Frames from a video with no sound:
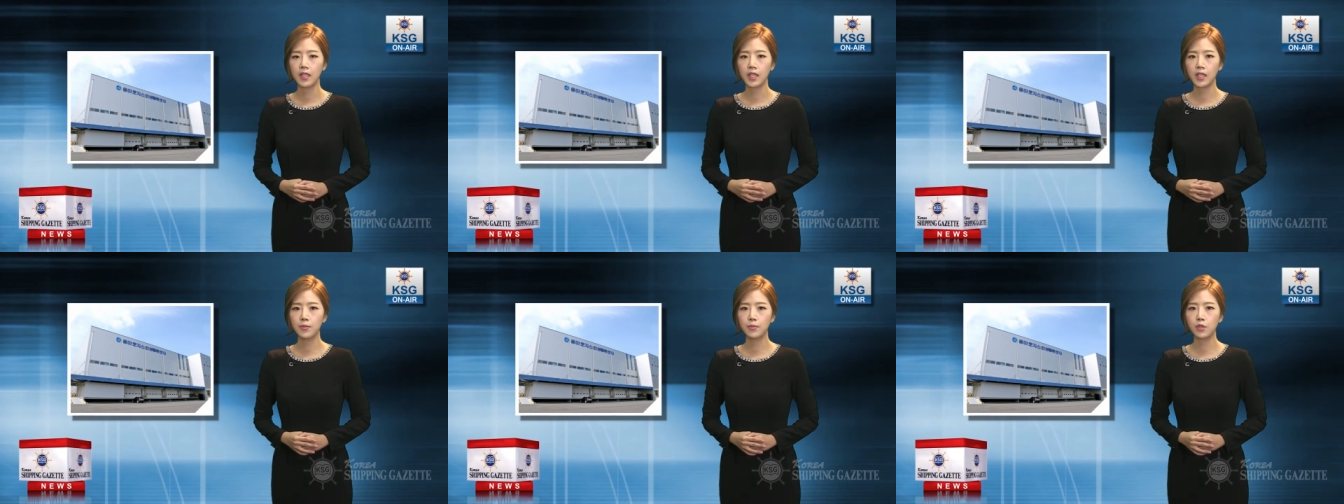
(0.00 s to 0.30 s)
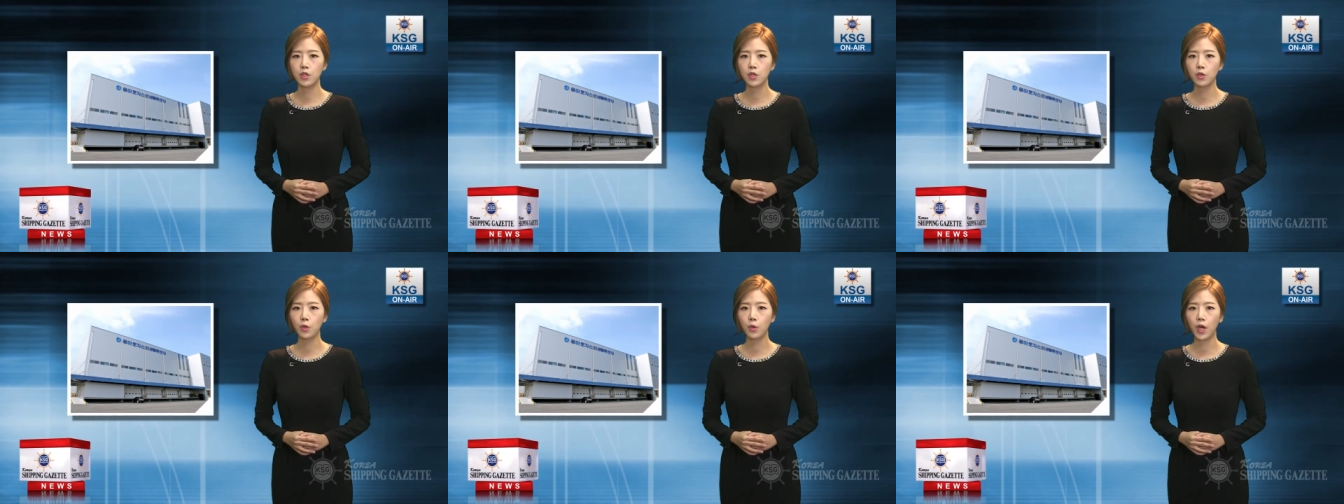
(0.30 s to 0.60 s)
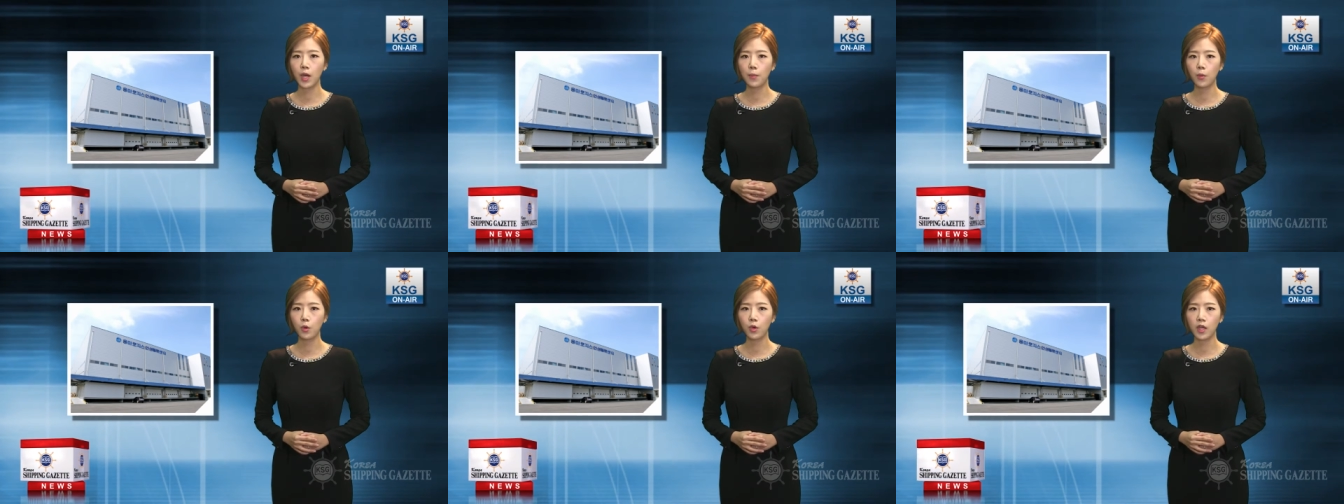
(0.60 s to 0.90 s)

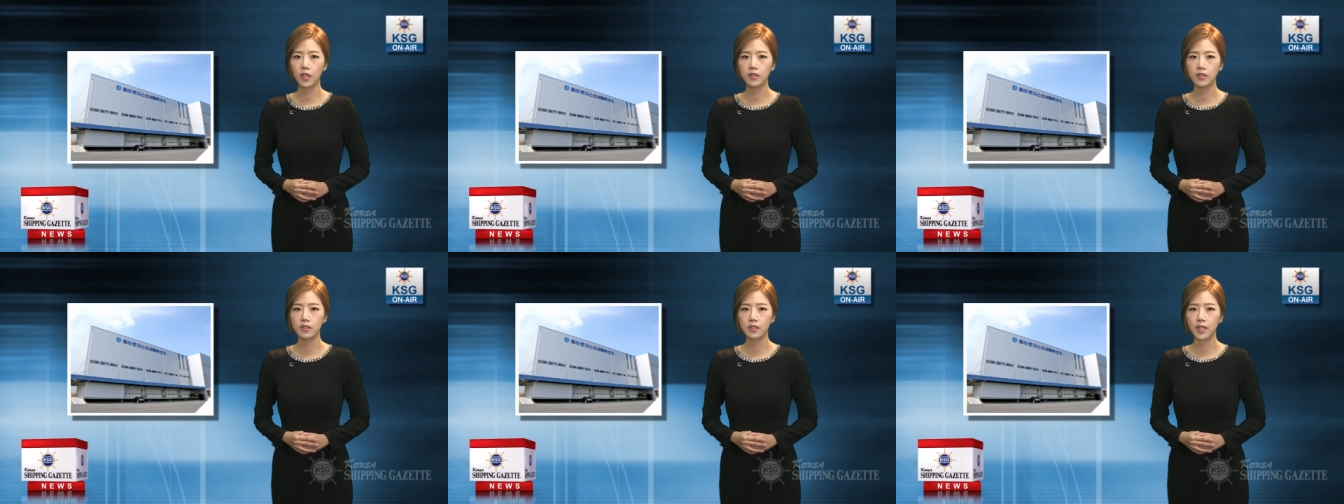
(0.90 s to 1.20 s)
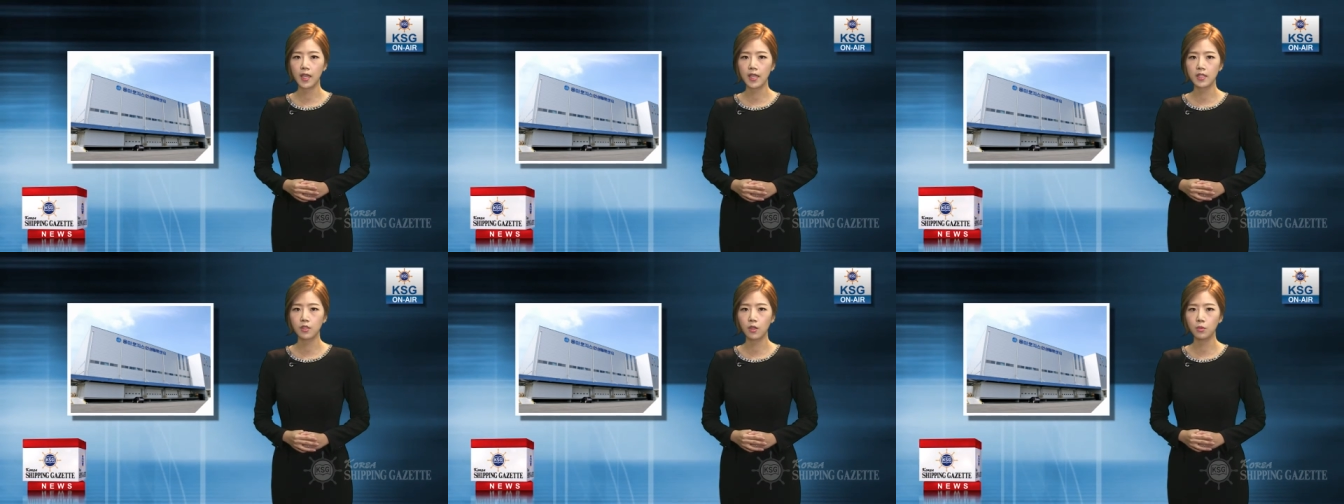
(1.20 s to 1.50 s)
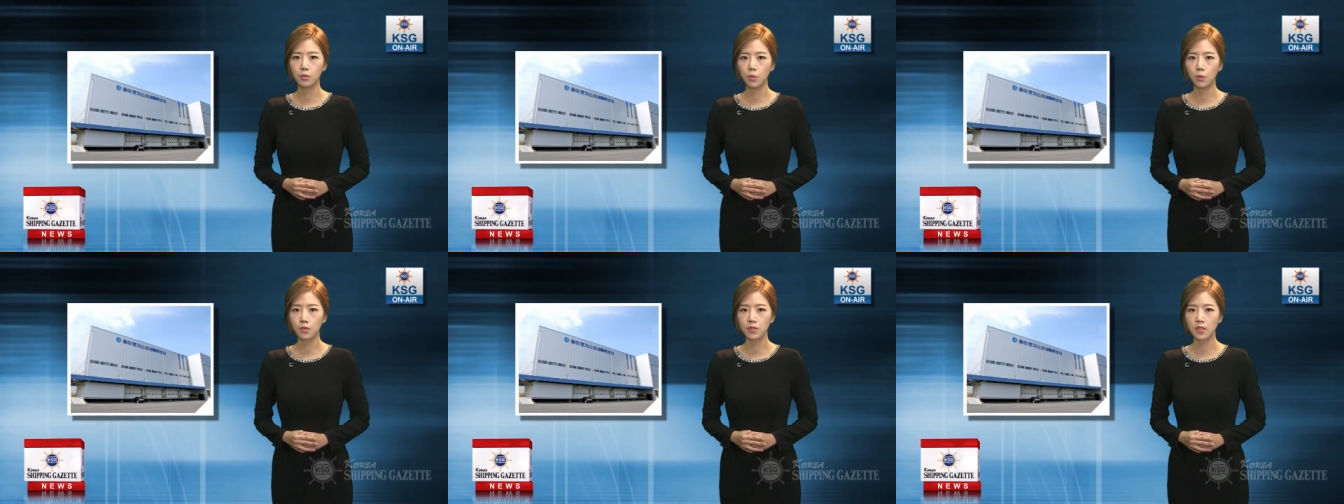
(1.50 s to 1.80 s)
입출고와 보관 등의
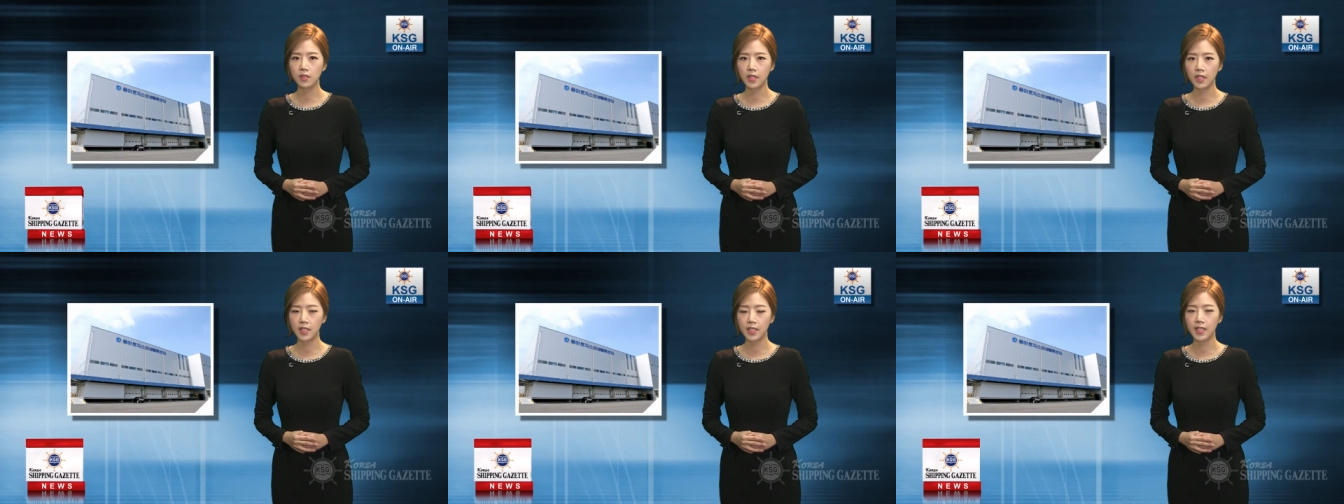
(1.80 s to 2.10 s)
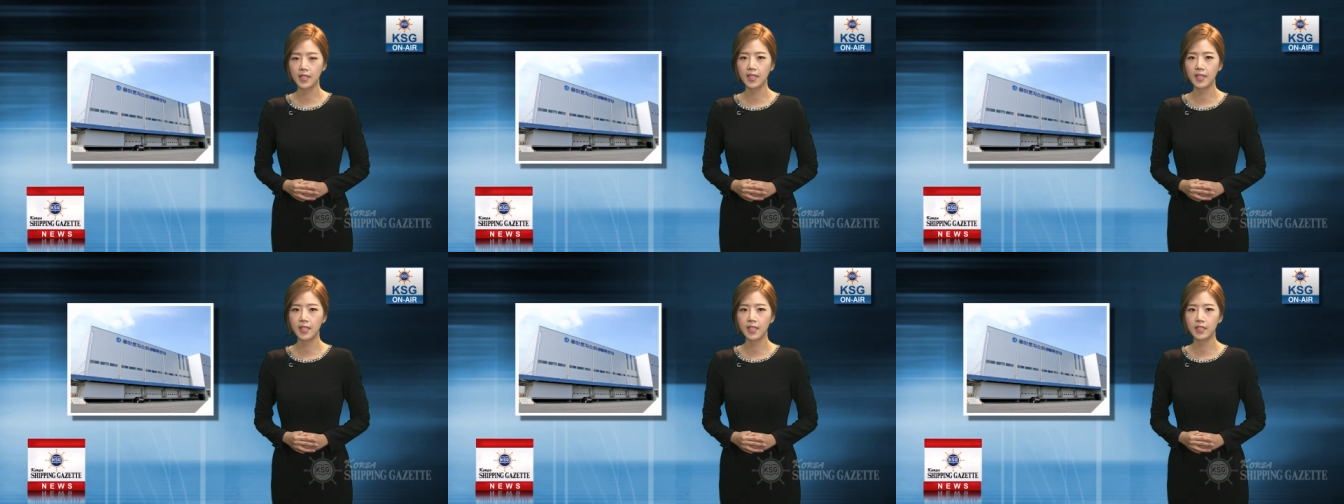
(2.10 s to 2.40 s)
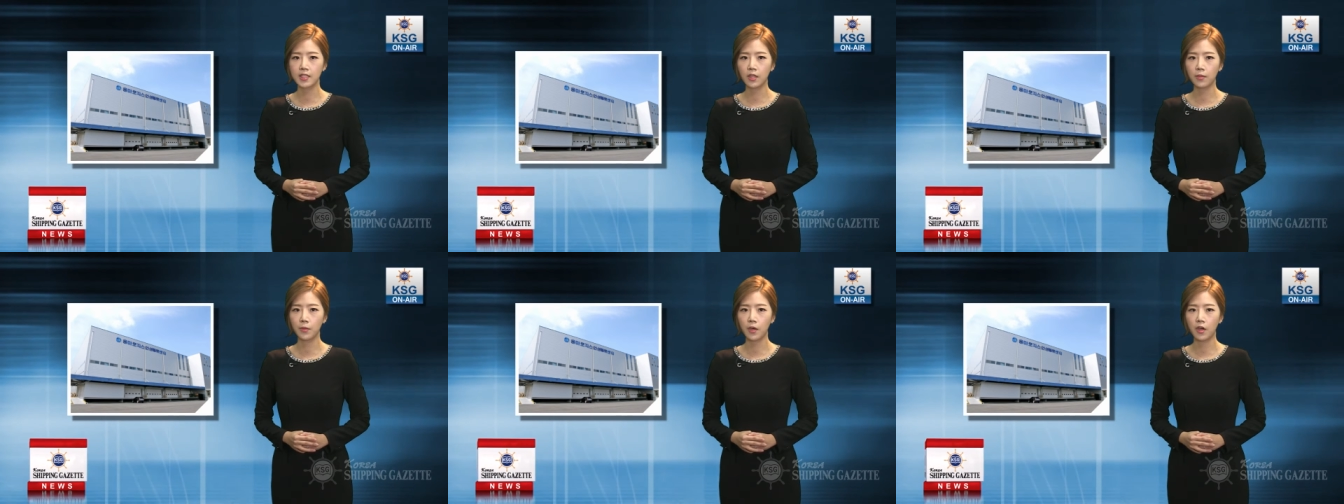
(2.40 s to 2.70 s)
전통적인
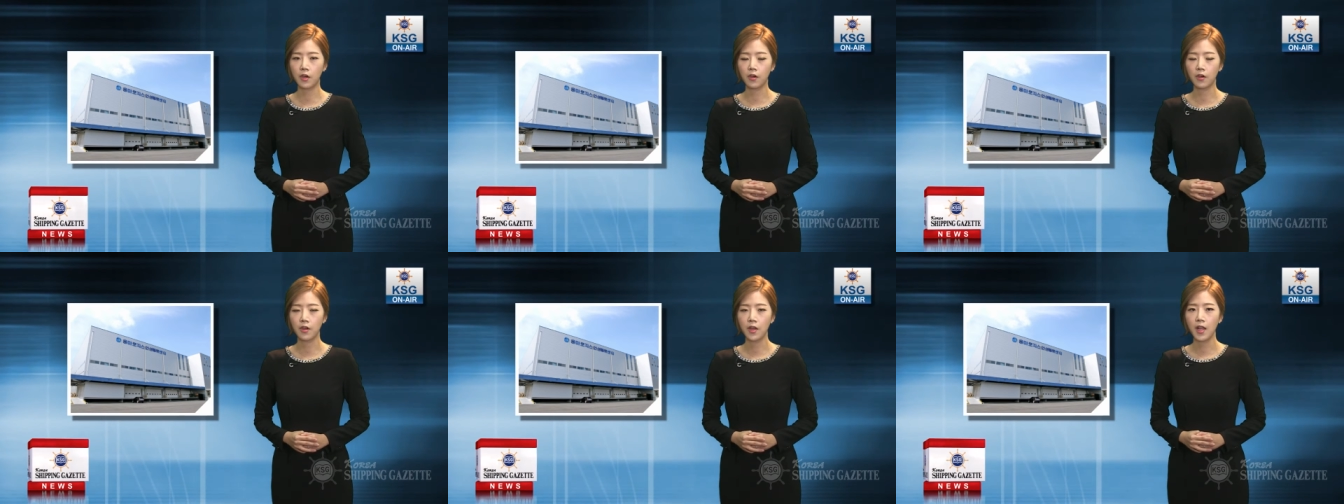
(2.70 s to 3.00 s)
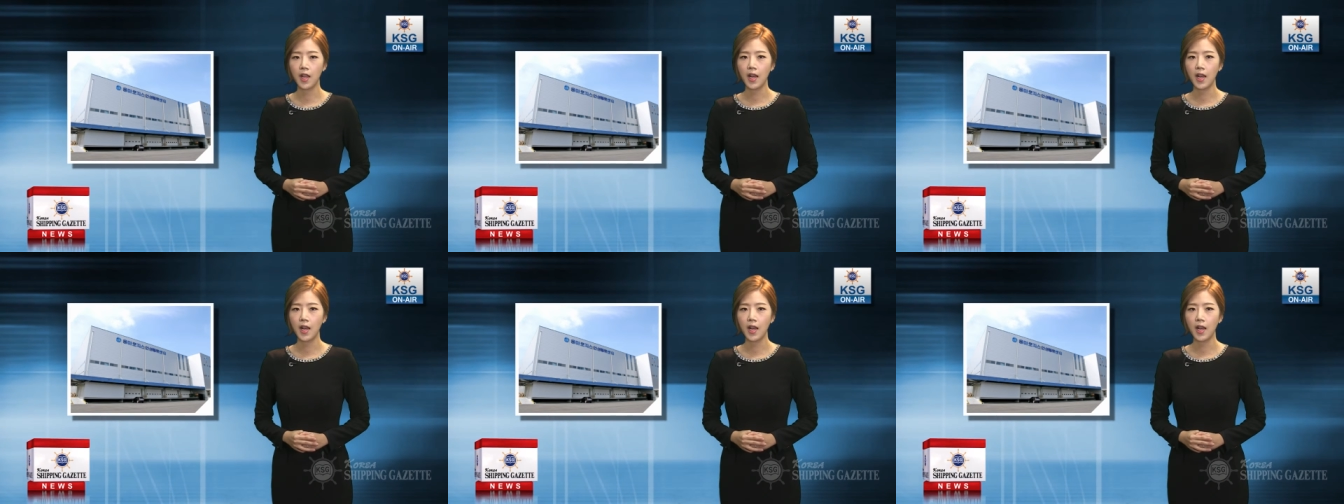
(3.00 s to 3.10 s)
기능을 넘어